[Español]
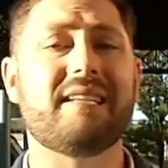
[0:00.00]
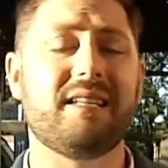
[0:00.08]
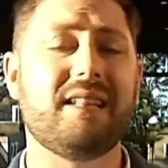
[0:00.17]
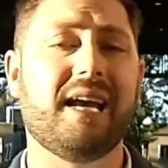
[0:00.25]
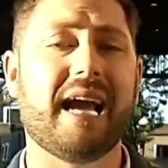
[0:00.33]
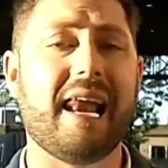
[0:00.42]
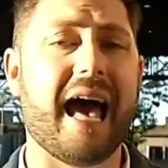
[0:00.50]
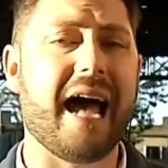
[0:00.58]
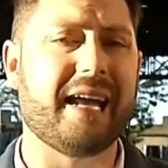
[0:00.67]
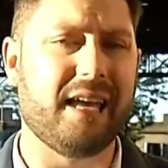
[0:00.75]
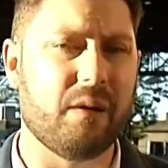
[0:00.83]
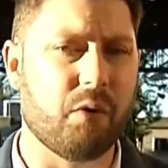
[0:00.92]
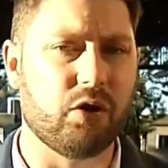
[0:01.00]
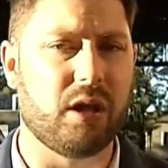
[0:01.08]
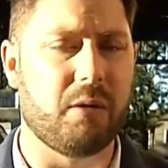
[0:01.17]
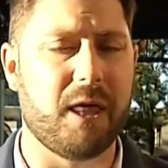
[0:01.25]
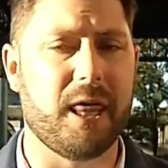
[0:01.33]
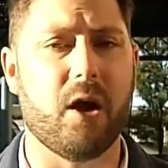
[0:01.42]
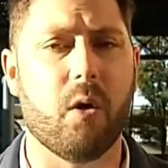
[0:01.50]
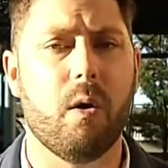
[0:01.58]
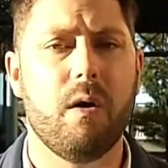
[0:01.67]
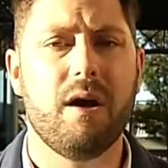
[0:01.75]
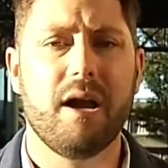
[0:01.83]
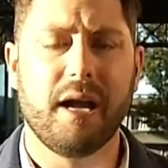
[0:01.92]
sindical aquí en Montevideo.
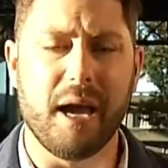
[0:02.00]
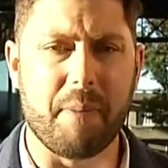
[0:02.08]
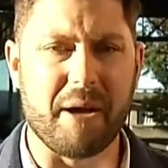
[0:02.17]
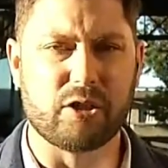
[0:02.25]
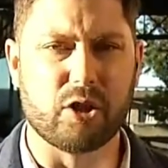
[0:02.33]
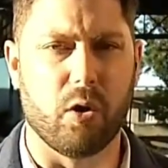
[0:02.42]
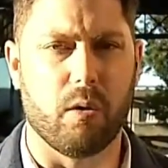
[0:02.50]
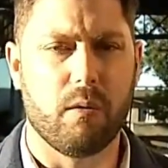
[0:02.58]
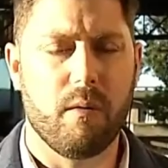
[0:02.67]
¿Qué pasó?